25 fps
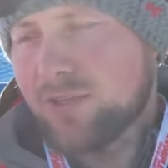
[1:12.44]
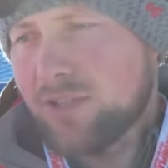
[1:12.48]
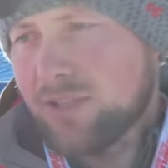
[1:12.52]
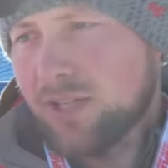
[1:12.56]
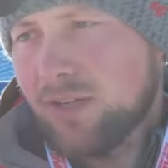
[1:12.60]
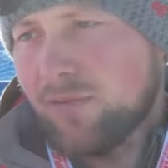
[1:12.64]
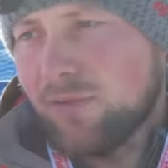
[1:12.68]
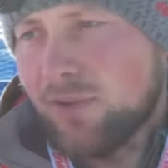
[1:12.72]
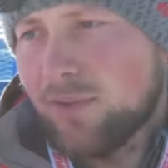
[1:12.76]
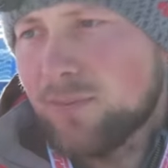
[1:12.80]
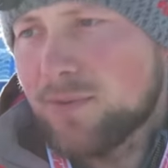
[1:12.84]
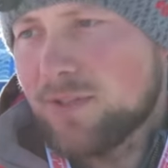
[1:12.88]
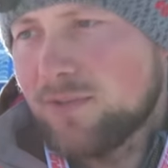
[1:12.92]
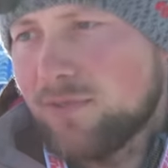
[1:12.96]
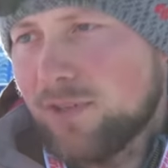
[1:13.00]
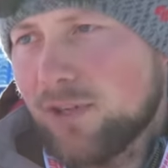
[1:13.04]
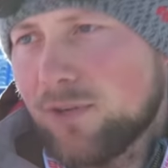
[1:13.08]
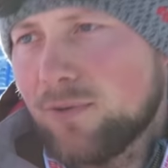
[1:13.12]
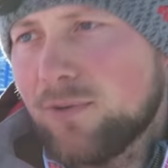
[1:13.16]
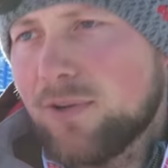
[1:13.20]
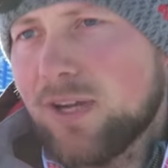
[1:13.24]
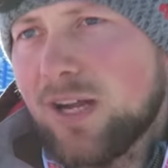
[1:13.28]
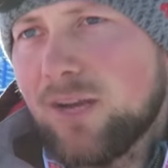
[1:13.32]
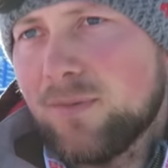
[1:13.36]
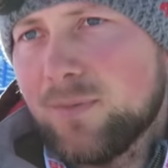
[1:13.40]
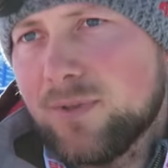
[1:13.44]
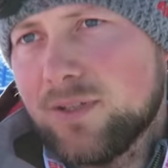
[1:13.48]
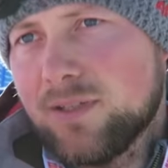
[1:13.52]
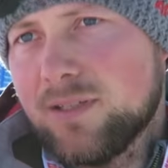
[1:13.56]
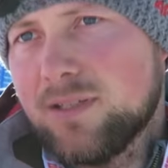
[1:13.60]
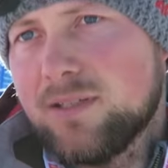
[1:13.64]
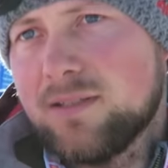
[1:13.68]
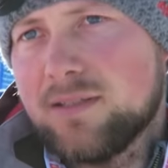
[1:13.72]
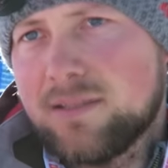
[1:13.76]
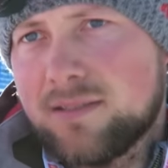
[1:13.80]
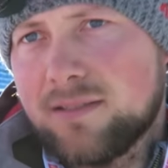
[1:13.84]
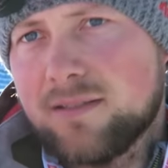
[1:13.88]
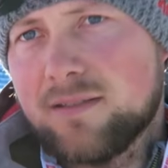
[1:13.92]
dobrze trafiamy z warunkami
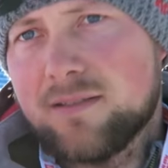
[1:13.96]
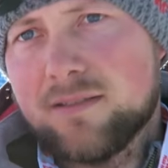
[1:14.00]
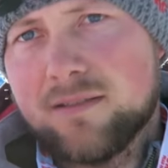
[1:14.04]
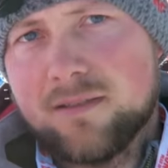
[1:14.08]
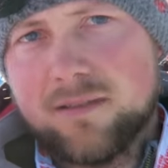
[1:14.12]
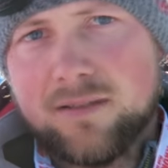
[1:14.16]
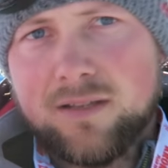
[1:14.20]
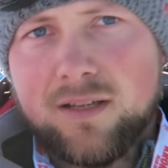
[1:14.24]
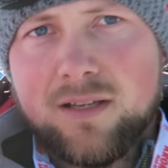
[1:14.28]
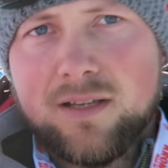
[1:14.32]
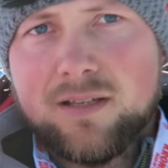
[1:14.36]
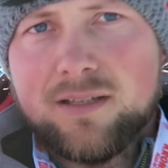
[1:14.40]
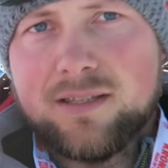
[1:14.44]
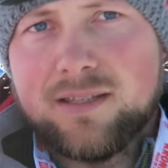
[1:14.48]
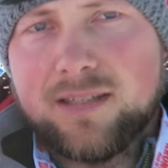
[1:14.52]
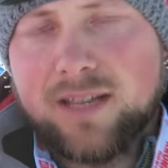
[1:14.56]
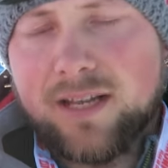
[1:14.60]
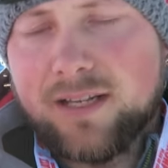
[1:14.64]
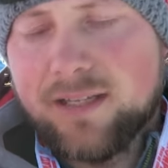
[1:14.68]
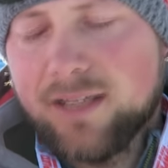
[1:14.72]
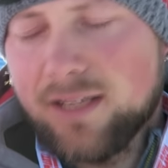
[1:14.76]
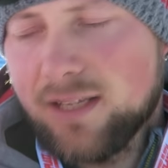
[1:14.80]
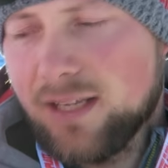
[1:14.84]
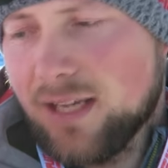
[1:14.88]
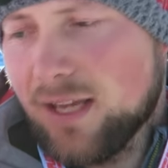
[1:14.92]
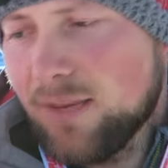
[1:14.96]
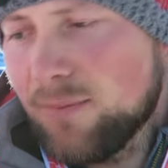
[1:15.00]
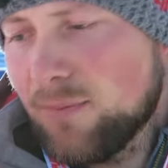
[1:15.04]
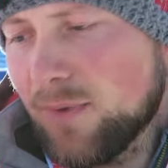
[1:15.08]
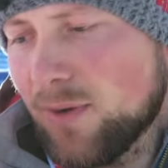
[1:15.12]
i z, z treningiem.